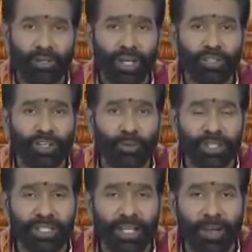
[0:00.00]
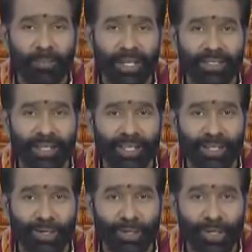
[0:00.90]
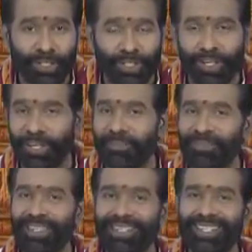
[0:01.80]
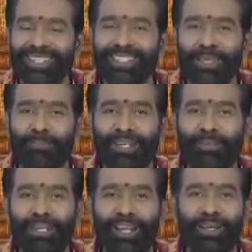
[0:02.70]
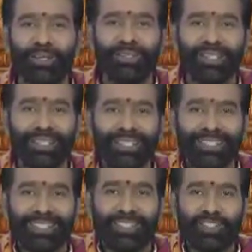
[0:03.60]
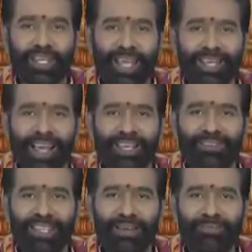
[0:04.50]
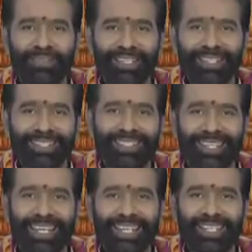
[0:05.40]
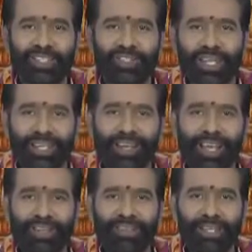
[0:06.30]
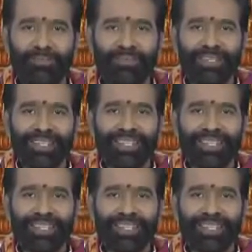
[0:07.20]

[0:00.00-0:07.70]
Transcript: నంబర్లకు అందుకోవలసిందిగా మీ అందరినీ కోరుతూ చెప్పండి బిడ్డలు జై ఆయుర్వేదం జై జై ఆయుర్వేదం